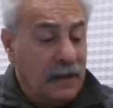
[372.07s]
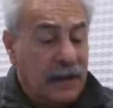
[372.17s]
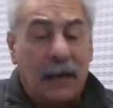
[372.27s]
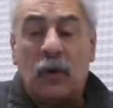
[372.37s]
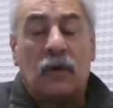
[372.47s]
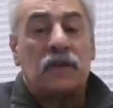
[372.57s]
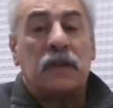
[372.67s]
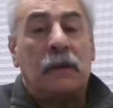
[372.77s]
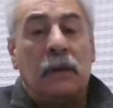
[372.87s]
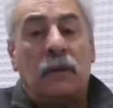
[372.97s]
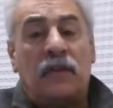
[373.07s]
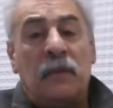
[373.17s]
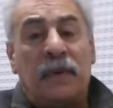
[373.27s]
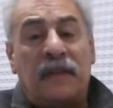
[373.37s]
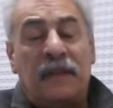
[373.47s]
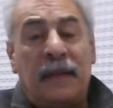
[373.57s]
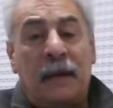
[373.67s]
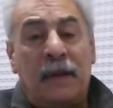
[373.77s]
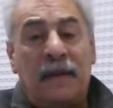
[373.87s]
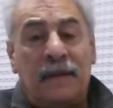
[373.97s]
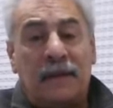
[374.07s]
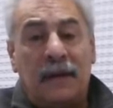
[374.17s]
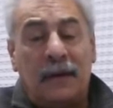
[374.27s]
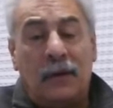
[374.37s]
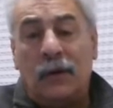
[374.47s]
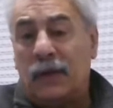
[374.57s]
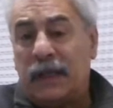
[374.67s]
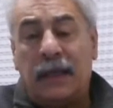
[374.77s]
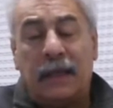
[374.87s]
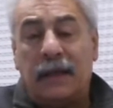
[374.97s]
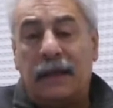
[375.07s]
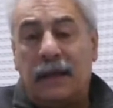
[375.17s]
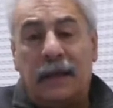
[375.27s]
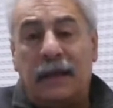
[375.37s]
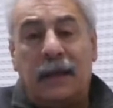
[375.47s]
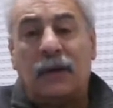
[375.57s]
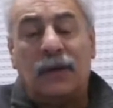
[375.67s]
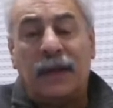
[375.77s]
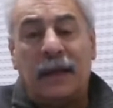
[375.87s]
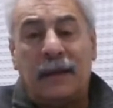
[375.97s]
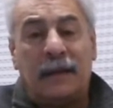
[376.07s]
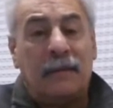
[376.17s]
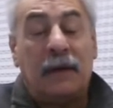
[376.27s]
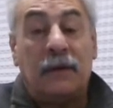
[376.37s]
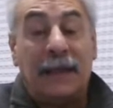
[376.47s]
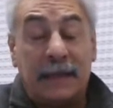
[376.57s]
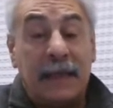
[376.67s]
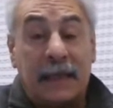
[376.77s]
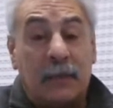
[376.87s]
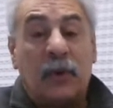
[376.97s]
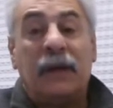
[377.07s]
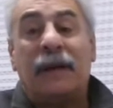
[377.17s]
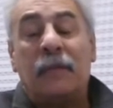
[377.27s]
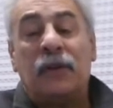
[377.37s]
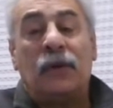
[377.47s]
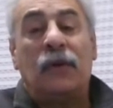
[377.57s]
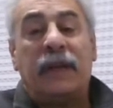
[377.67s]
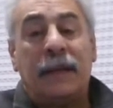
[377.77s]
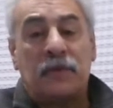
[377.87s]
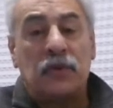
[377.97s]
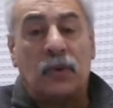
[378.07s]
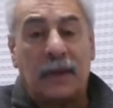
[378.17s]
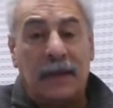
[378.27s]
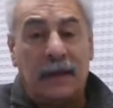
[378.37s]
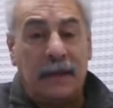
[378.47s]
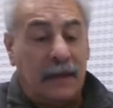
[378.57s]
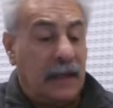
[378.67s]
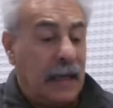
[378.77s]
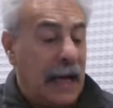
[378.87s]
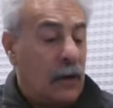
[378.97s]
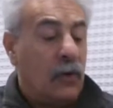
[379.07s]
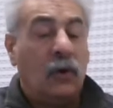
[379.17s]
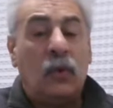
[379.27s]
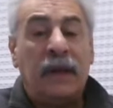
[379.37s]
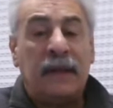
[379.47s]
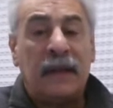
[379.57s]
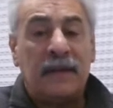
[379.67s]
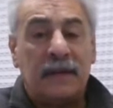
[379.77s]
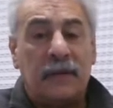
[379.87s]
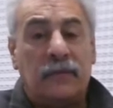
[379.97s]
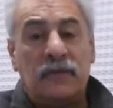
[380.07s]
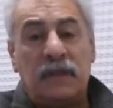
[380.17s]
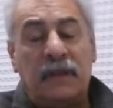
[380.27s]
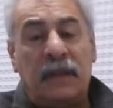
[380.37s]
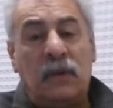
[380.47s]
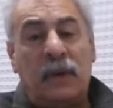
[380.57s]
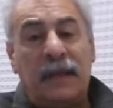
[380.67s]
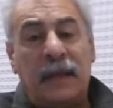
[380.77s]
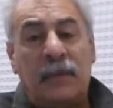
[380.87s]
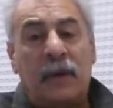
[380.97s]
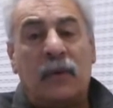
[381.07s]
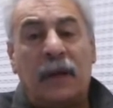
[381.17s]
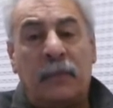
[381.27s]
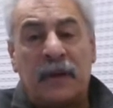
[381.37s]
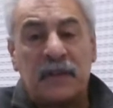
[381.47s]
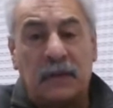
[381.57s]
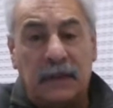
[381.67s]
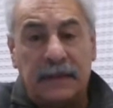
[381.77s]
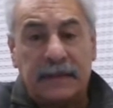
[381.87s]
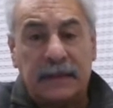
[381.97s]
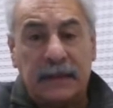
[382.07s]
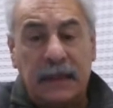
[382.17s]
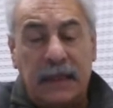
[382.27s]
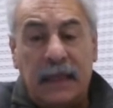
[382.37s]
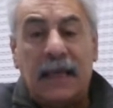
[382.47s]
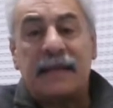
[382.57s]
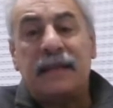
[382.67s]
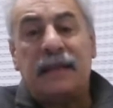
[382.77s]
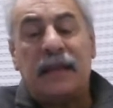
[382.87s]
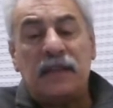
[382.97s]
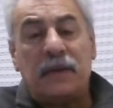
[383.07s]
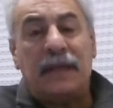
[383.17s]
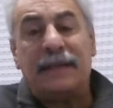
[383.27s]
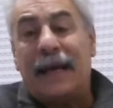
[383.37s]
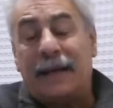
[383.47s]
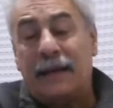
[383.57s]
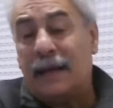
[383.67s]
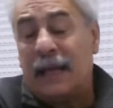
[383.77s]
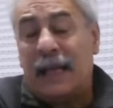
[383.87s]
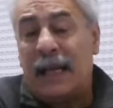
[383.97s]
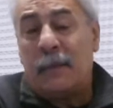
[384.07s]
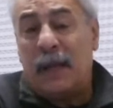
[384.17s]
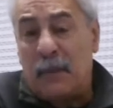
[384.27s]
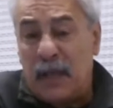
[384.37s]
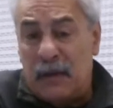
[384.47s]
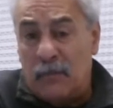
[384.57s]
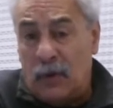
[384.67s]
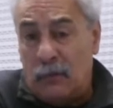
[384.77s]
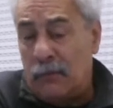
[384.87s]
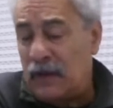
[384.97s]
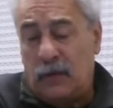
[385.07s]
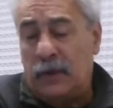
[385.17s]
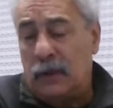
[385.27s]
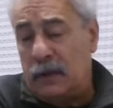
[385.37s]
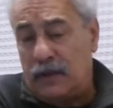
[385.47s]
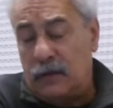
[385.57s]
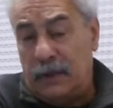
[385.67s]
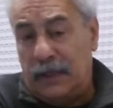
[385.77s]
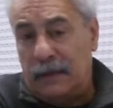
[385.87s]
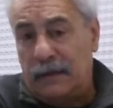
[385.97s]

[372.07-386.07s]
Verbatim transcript: digamos, consiguió algunos impresentables que hoy los tienen que eh, esconder debajo de la tierra, porque era una metodología absurda. Era, hago encuestas y en función de encuestas voy a buscar personas. Y las intereso en estar. En realidad era menemismo, más o menos lo que hizo Menem.